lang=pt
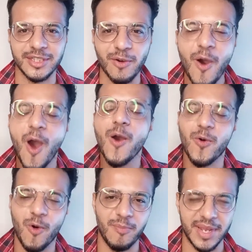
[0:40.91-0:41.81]
Então,
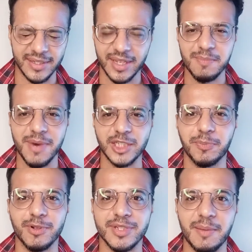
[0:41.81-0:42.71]
comenta aqui embaixo
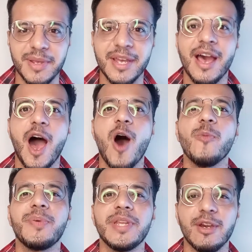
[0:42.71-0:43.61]
para eu saber a
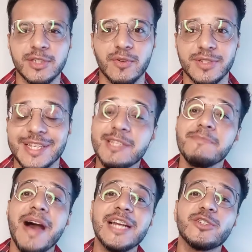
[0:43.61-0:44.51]
opinião de vocês. E
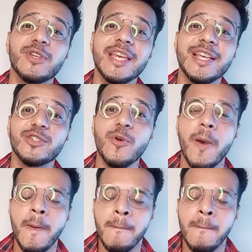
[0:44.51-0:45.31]
mais do que isso,